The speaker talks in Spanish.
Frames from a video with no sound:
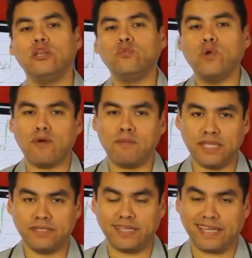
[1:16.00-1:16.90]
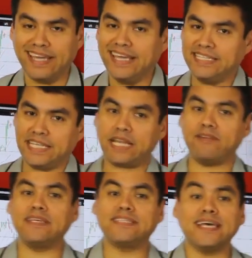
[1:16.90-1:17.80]
Nuevamente, si
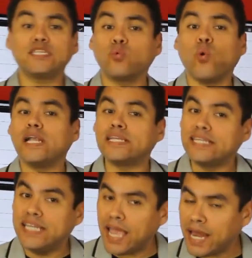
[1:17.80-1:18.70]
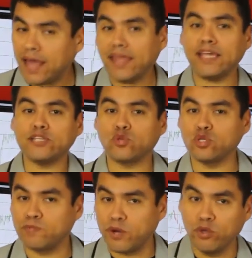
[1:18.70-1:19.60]
revisas cualquiera de
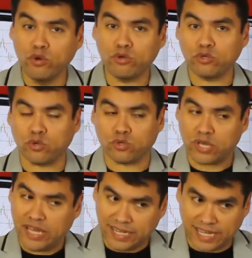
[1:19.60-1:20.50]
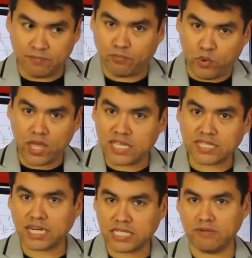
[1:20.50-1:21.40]
estos productos que puedes
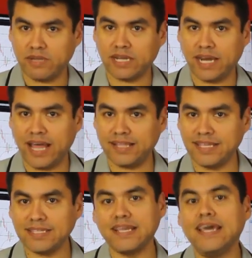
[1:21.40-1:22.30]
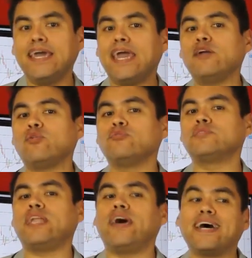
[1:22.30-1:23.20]
recibir gratis,
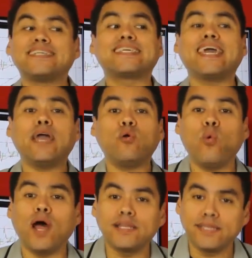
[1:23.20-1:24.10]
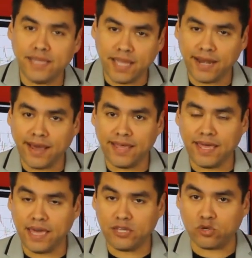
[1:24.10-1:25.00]
encontrarás que cualquiera
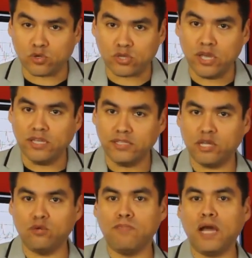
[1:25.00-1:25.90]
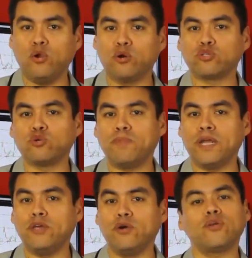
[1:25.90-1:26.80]
de ellos tiene un valor
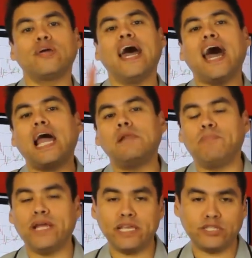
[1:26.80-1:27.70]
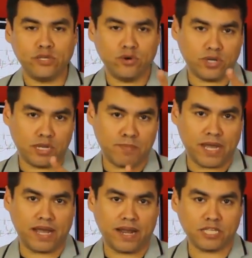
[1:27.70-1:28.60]
superior al precio que
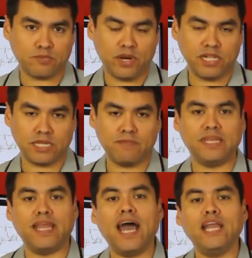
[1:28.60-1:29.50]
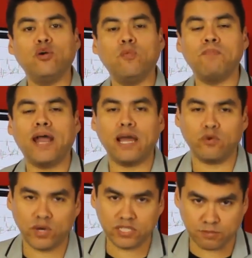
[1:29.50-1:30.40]
pagarás por el seminario para
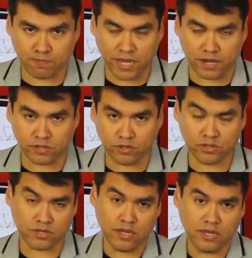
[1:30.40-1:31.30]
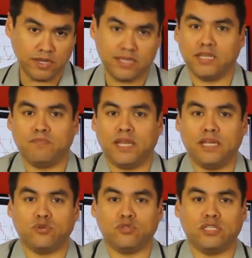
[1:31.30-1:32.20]
no expertos que es de
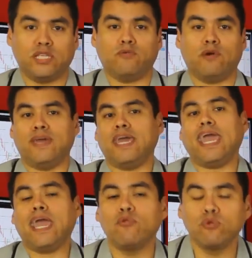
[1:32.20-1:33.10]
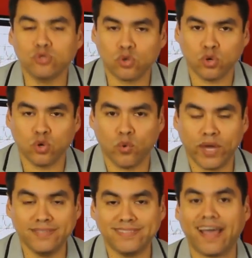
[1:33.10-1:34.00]
apenas 89,90 euros con
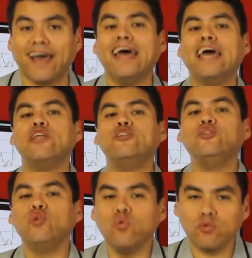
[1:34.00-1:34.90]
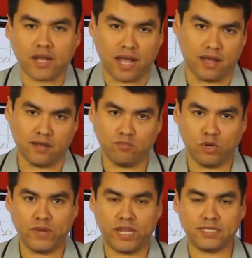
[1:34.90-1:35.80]
Nunca
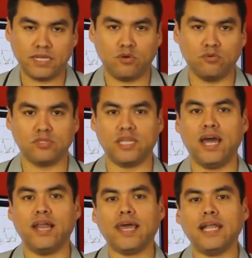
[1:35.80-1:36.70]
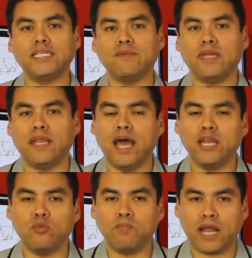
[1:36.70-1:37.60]
volverás a encontrar el
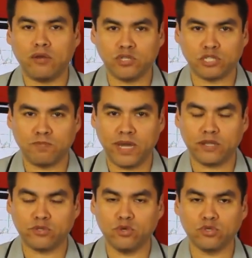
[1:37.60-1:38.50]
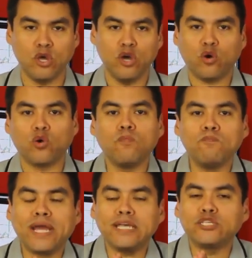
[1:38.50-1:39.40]
seminario para no expertos con un
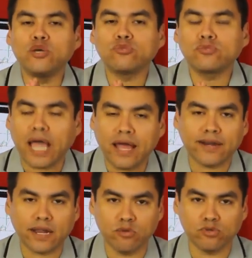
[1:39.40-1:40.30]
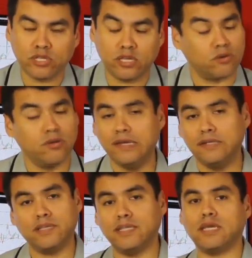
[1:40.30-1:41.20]
precio tan reducido.
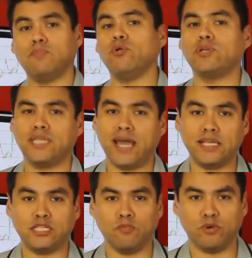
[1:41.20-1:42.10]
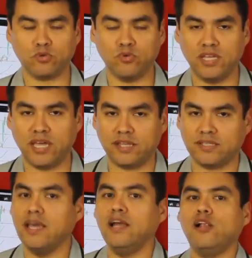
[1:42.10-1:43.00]
Tienes que aprovechar esta oportunidad.
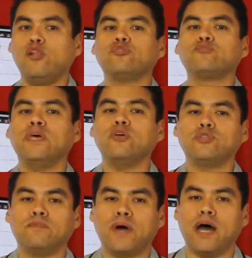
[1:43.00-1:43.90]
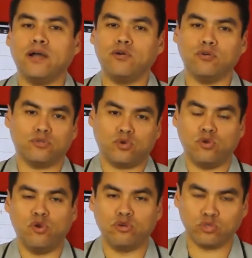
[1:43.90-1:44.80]
Los medios de pago
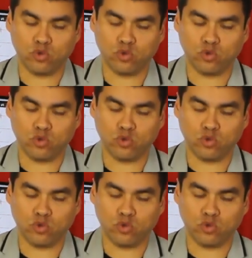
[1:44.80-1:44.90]
son los